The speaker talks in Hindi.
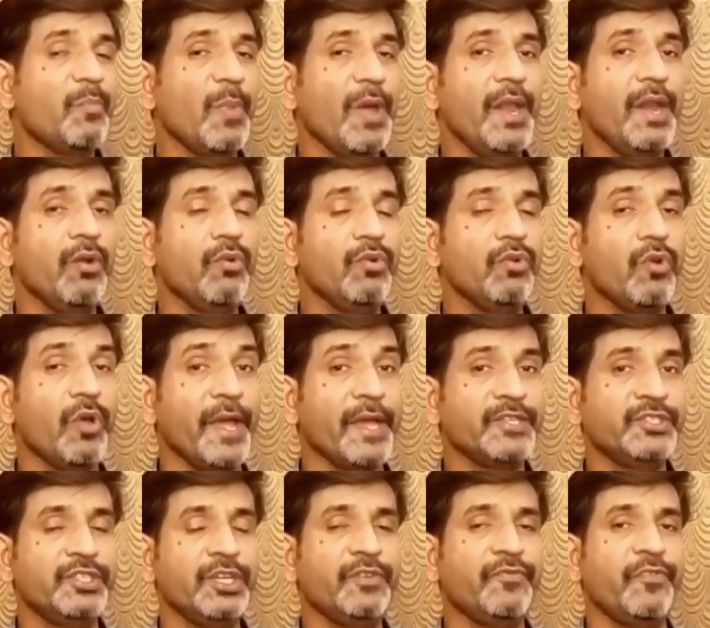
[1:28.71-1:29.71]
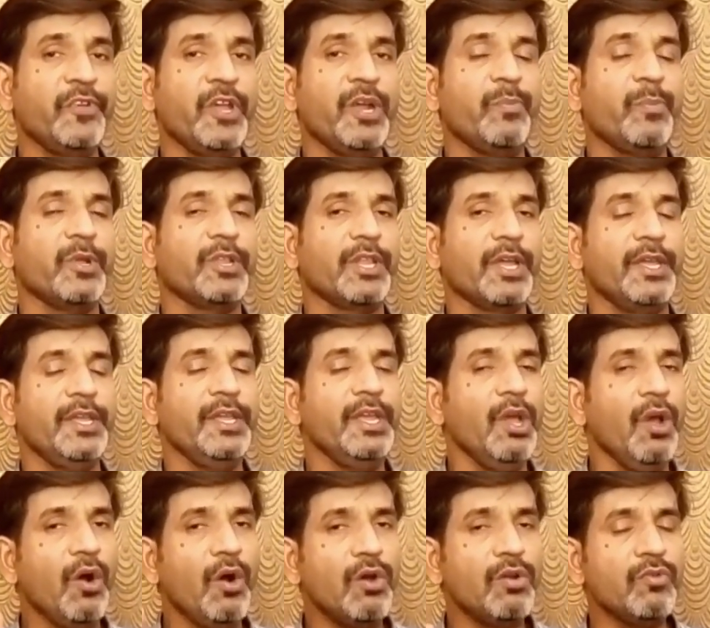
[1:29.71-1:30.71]
मैंने उनको एग्जिट फिगर
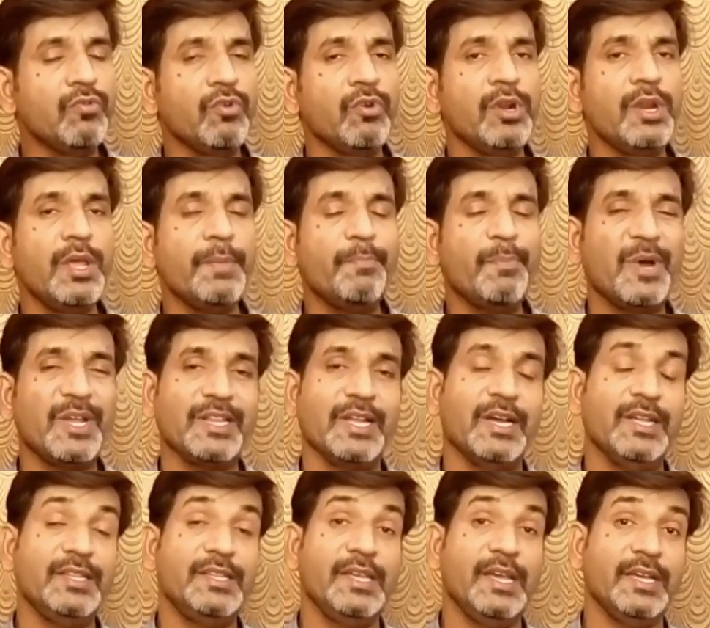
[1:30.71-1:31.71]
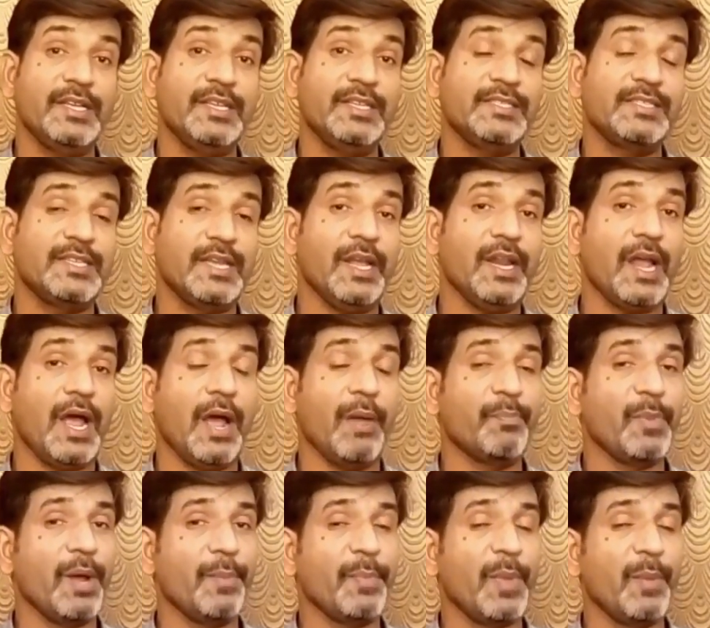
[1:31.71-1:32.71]
बताई और उन्होंने बता दिया कि सर
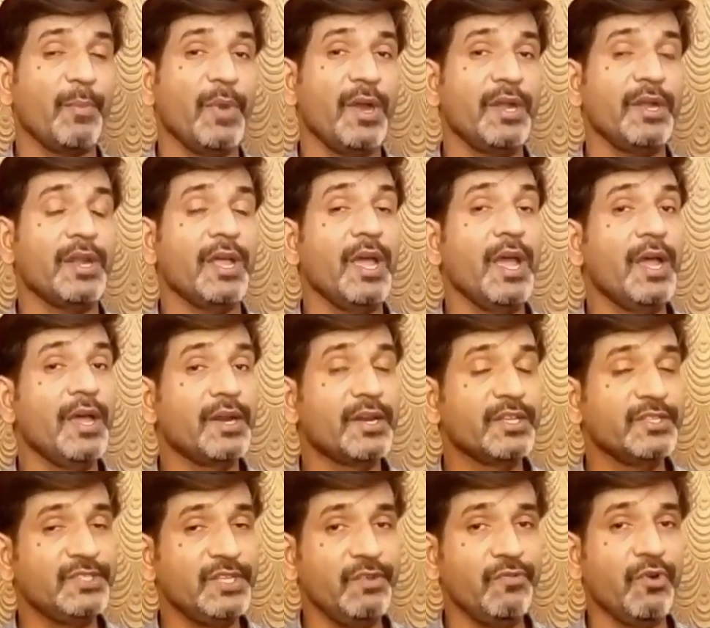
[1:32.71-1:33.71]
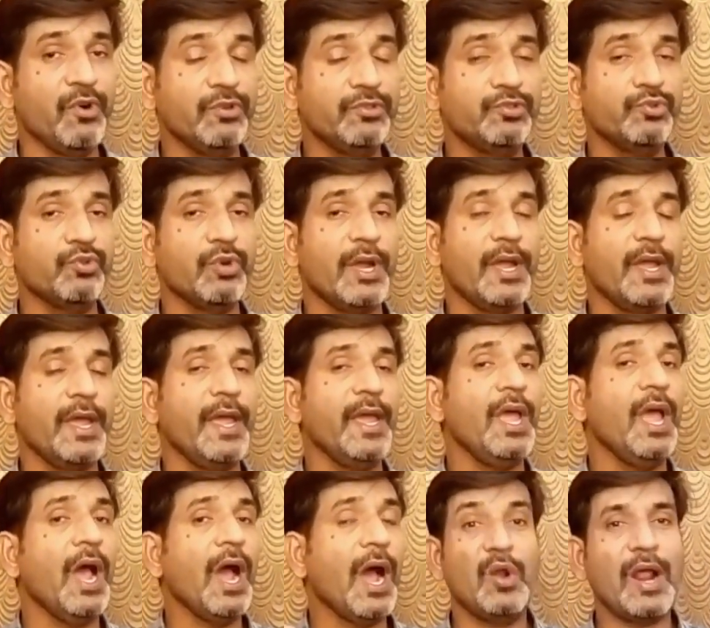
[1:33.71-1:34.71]
आपका पेमेंट रिसीव हो चुका है
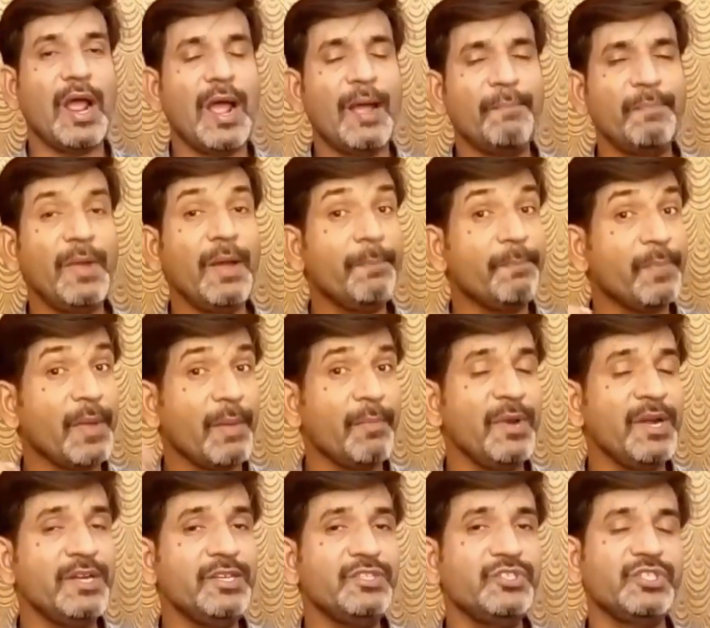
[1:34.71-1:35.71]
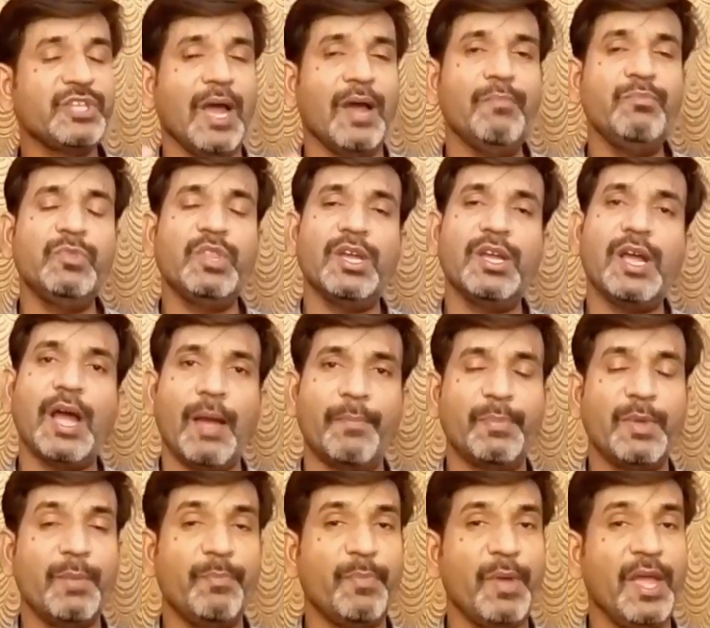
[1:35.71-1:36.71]
और आपका पेमेंट शाम तक
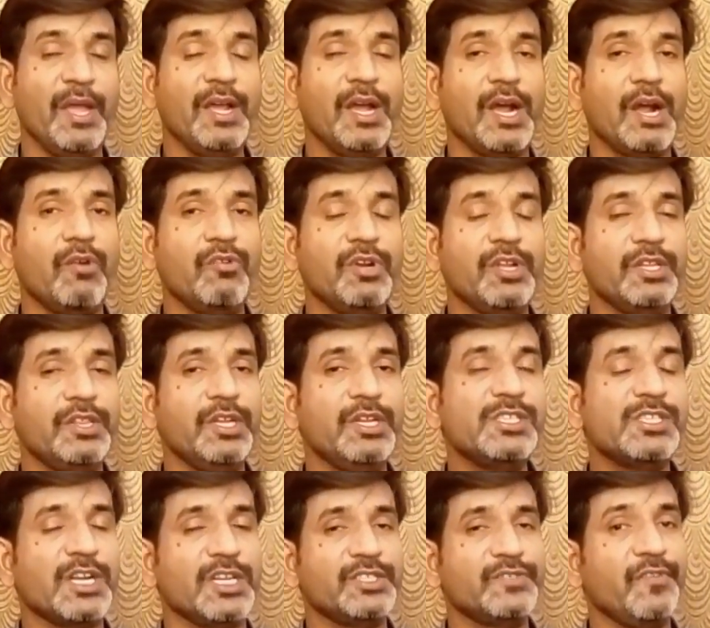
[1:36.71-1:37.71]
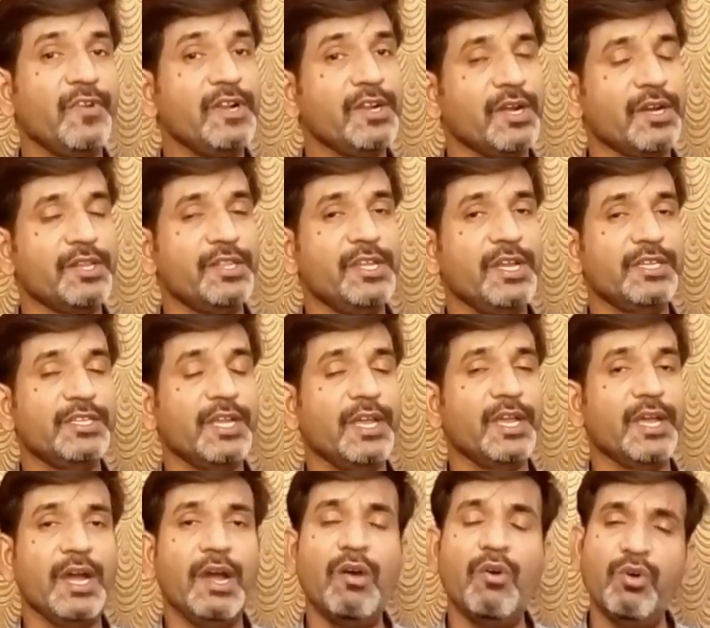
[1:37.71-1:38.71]
आपके बैंक अकाउंट के अंदर ट्रांसफ़र कर दिया
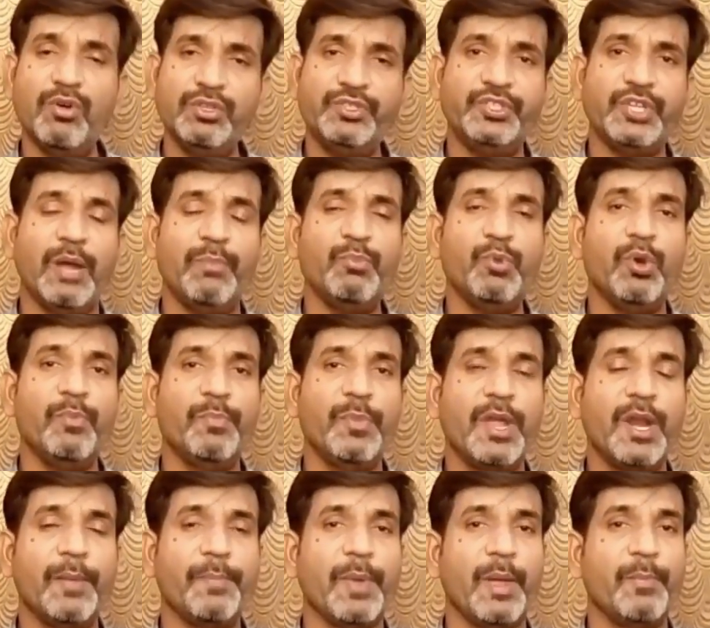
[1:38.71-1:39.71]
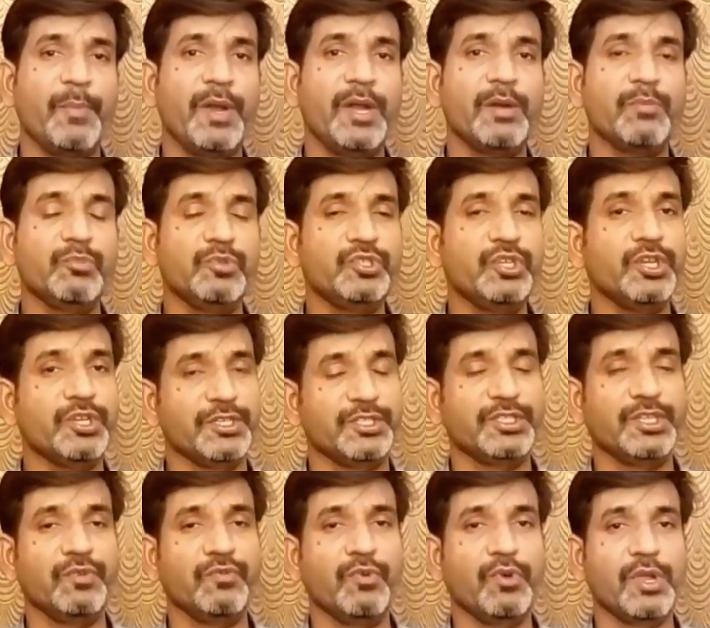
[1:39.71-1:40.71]
जाएगा और शाम को मेरा पेमेंट मुझे
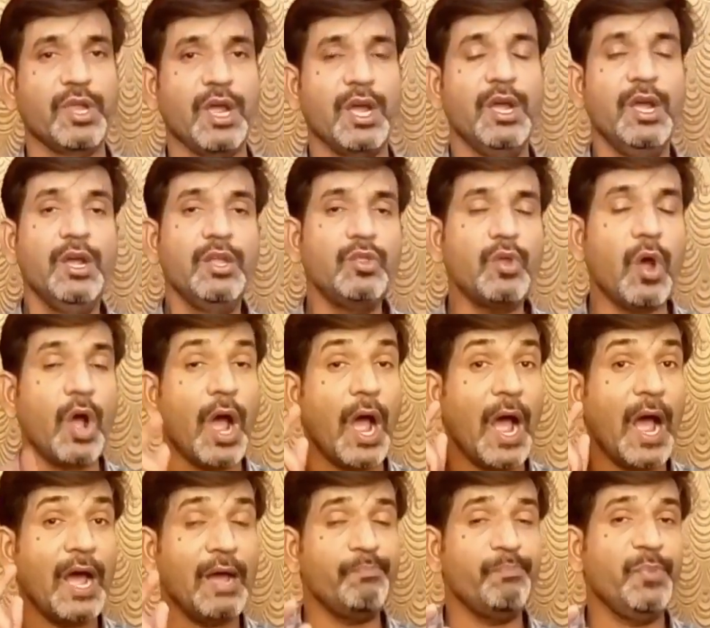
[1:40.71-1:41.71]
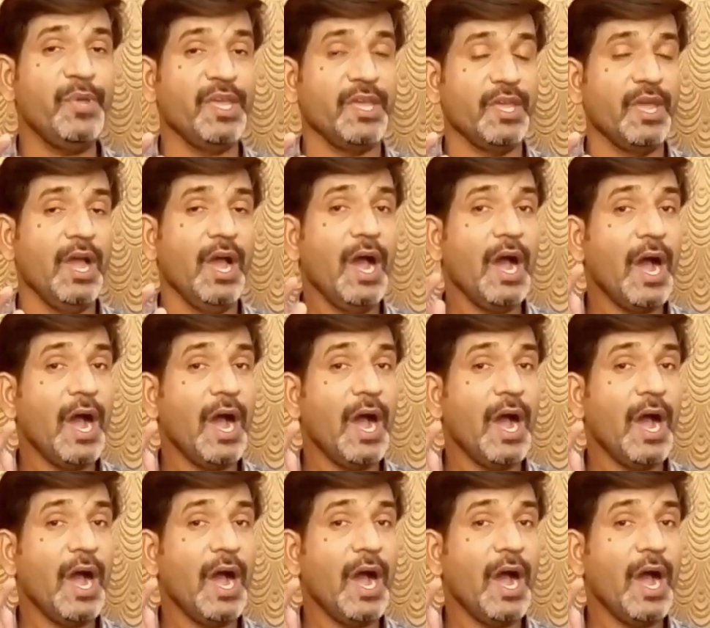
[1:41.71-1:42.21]
रिसीव हो गया तो आप भी